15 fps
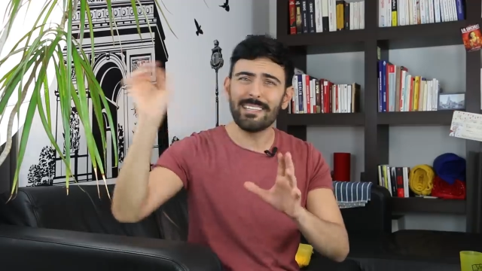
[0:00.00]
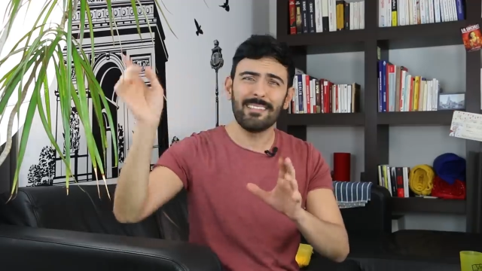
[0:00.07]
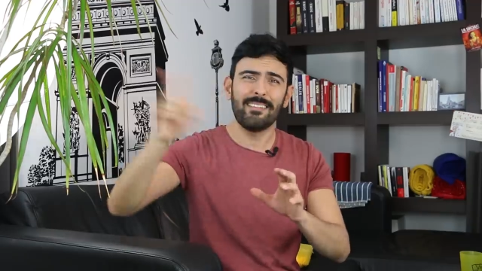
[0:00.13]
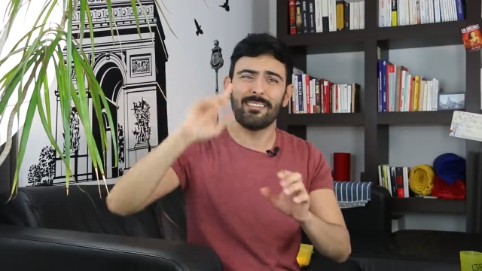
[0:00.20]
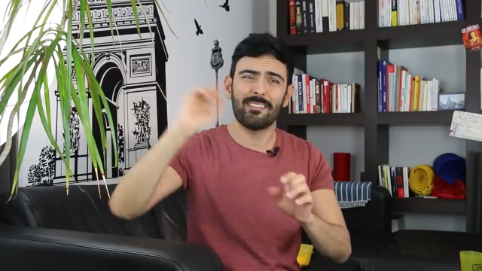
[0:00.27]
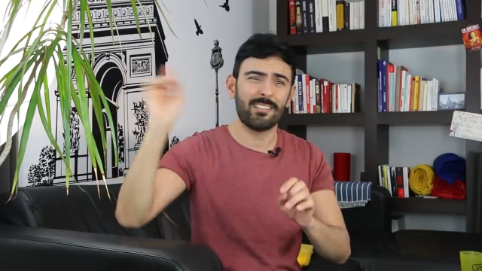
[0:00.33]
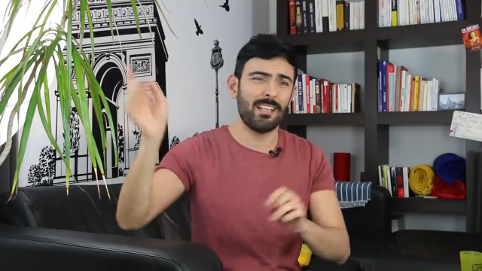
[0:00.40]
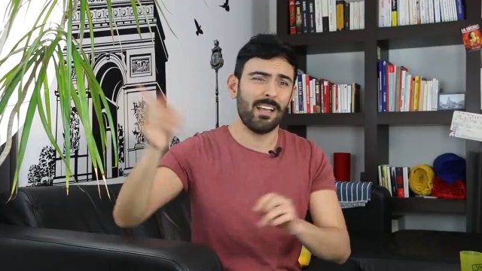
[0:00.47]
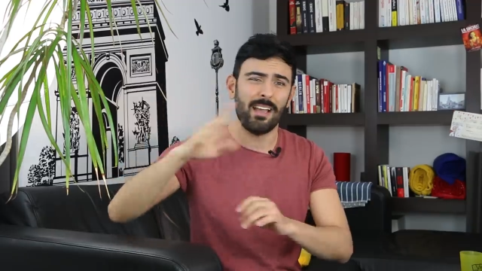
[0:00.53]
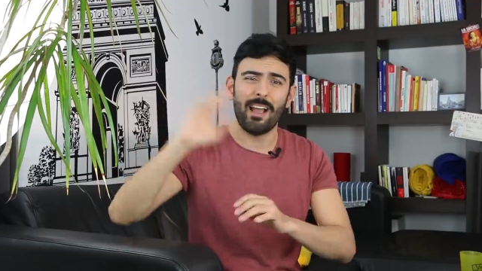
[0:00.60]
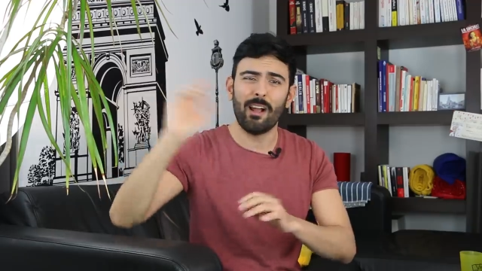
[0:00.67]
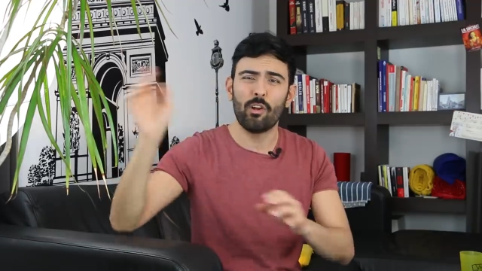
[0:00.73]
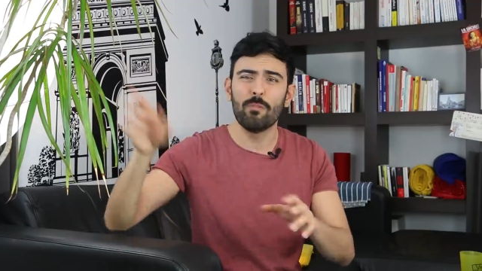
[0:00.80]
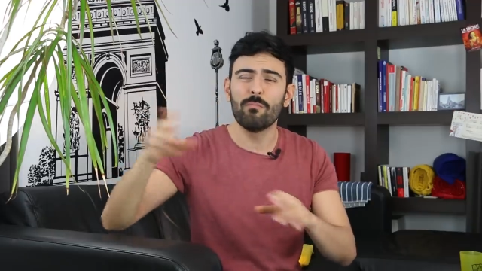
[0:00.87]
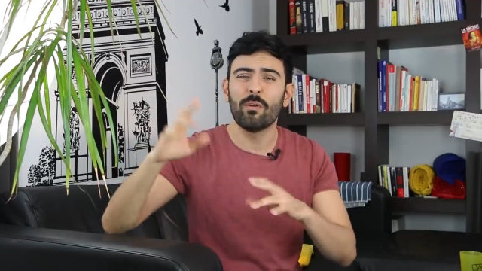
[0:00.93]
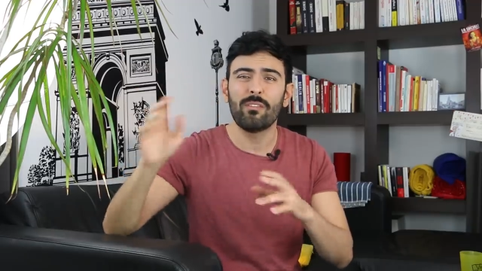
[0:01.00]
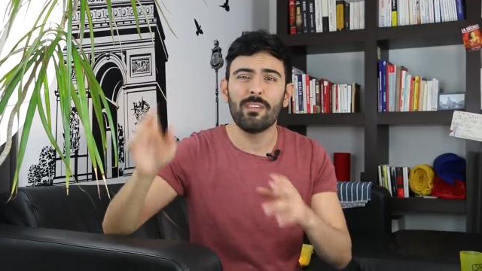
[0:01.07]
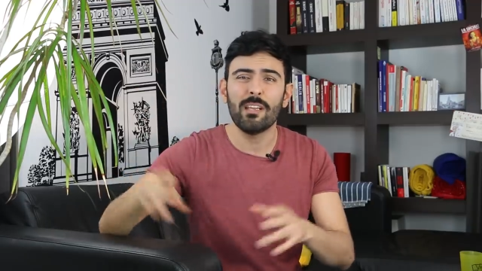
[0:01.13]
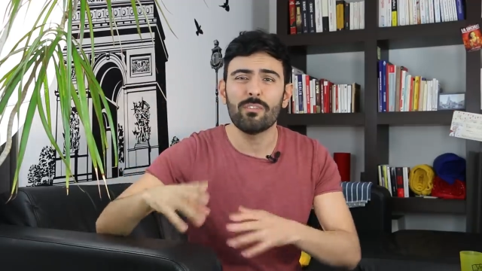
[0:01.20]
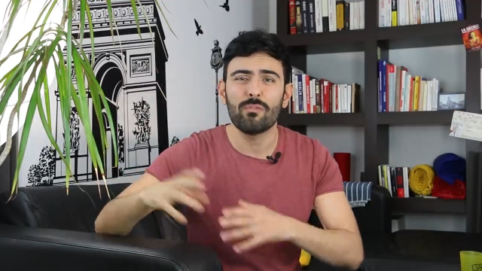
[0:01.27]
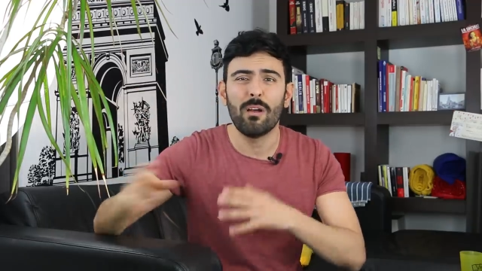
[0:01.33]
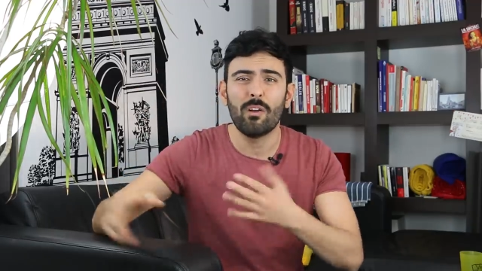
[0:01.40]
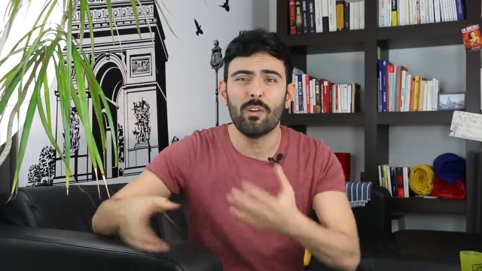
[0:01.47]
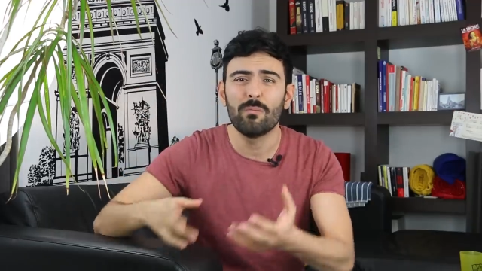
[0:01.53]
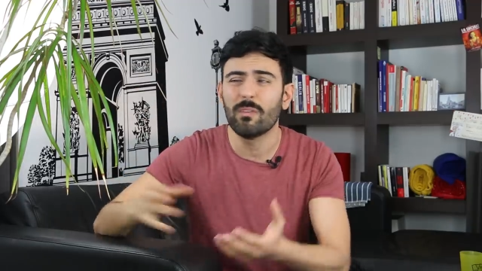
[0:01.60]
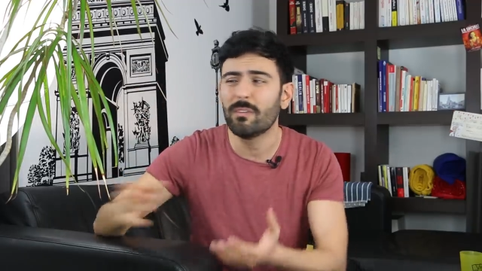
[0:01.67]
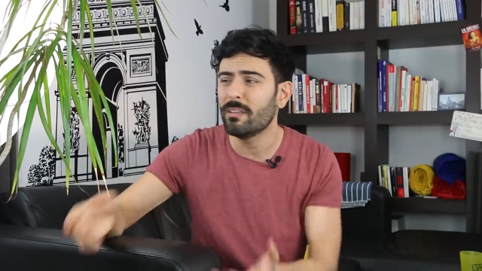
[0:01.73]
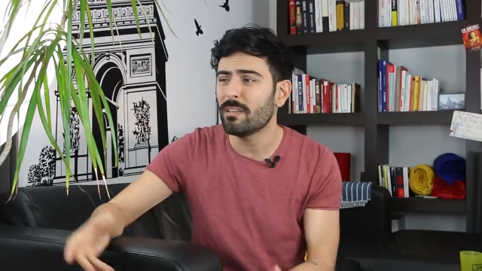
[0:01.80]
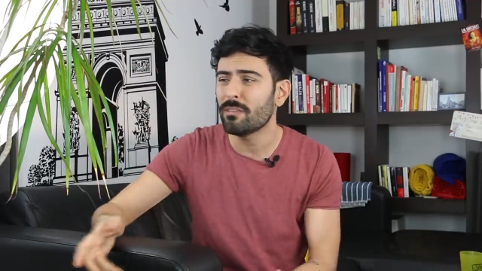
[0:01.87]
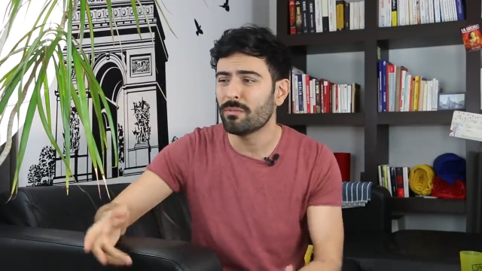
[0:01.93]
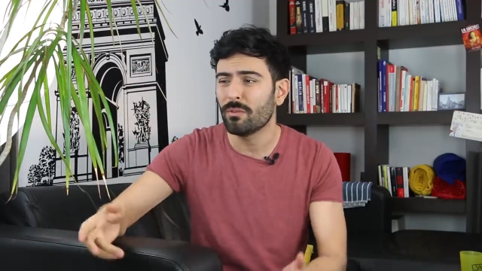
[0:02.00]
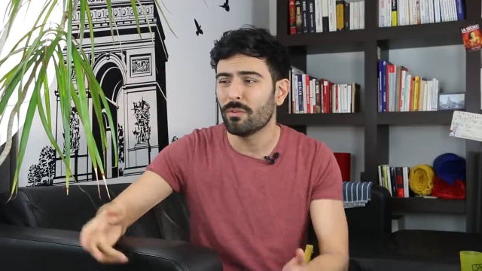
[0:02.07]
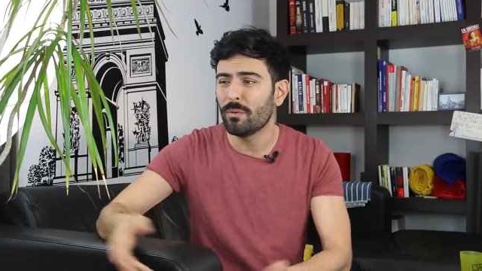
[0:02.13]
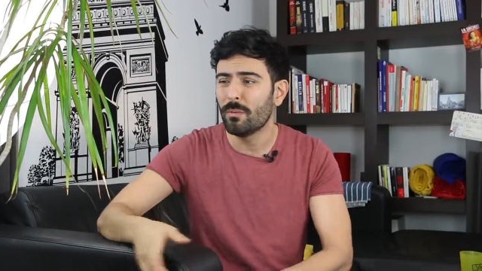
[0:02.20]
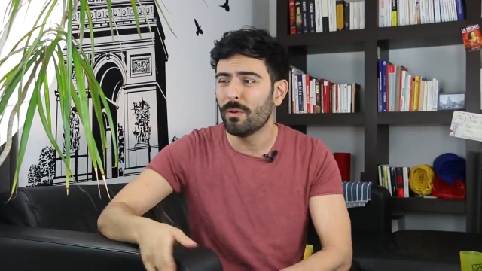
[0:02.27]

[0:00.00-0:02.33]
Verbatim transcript: c'était sans arrêt un commentaire sur un commentaire sur...